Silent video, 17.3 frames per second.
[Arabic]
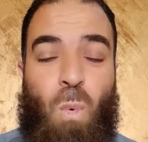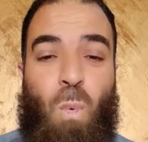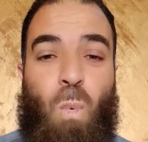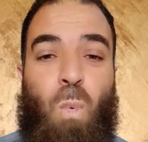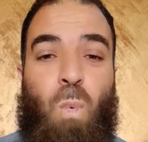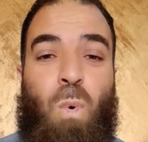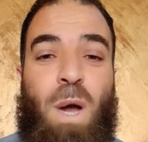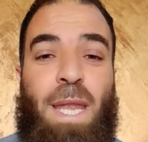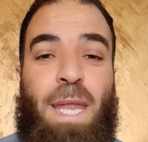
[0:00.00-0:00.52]

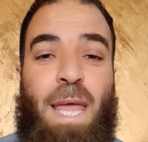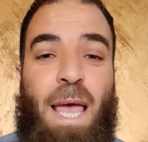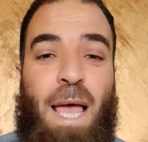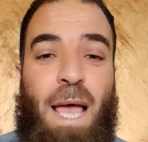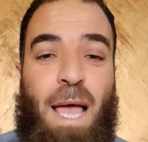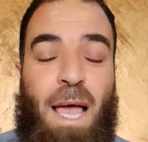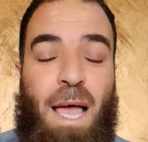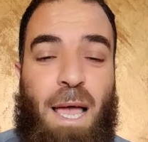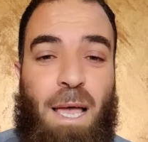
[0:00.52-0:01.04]

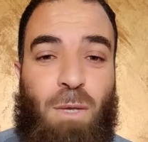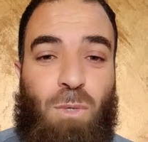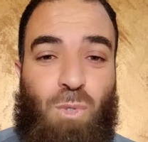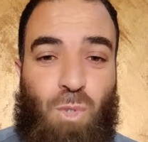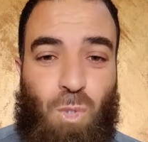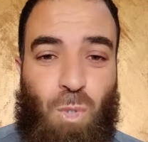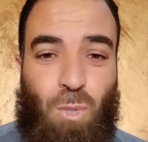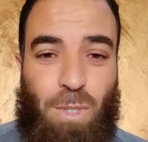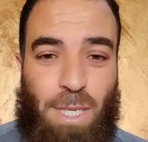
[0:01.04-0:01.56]
ولا
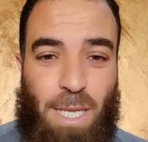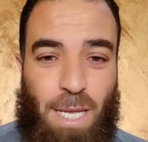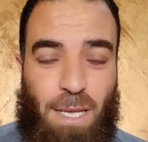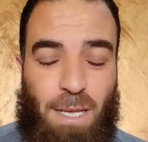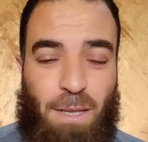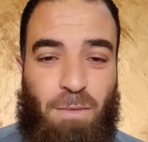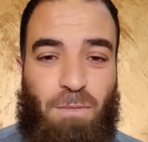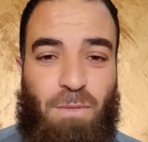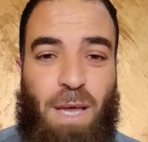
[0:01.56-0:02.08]
سنة
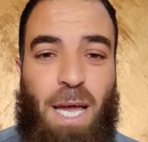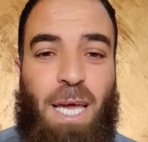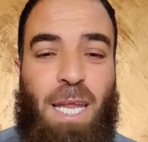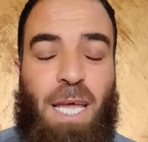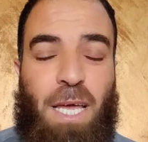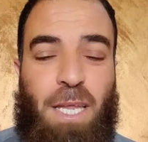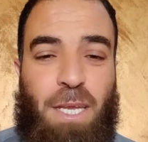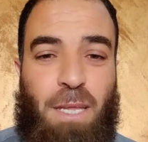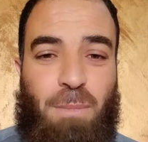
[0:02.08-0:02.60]

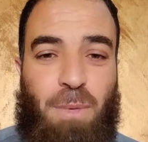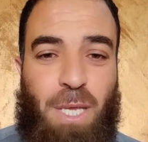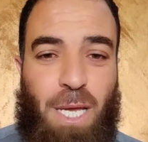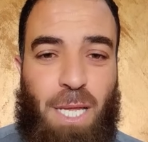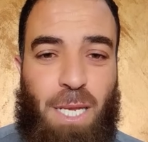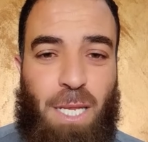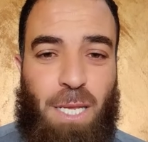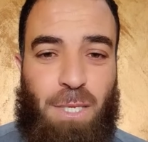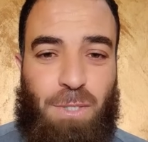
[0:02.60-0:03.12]
فعلها النبي
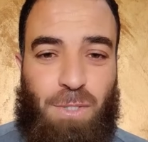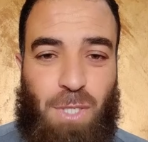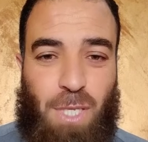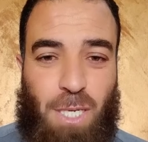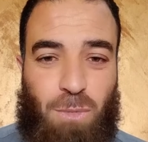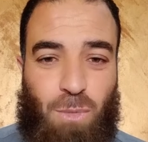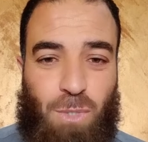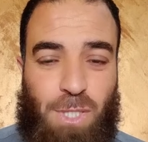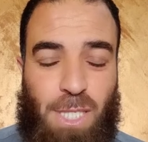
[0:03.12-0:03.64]
عليه
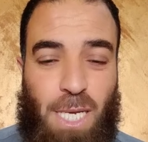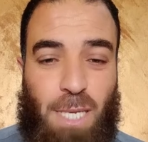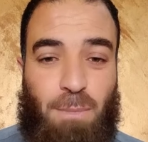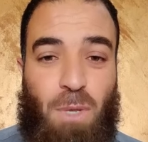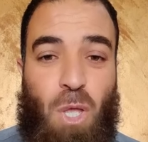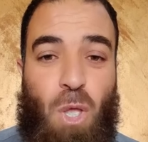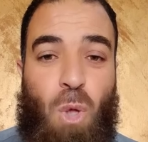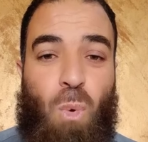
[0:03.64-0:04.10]
الصلاة والسلام